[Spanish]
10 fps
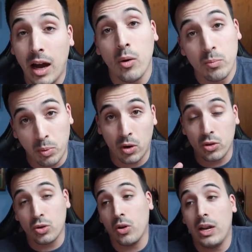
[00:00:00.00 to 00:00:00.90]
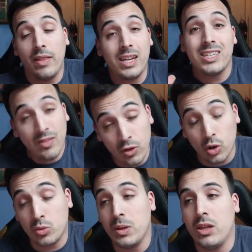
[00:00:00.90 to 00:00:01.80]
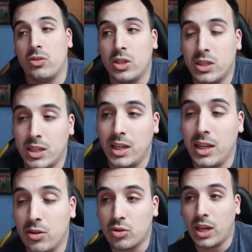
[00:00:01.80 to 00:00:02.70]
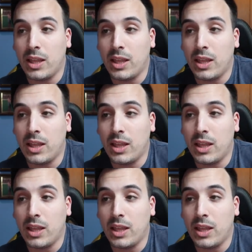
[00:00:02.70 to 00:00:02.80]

aún por dos jornadas, dos vídeos de esta serie nos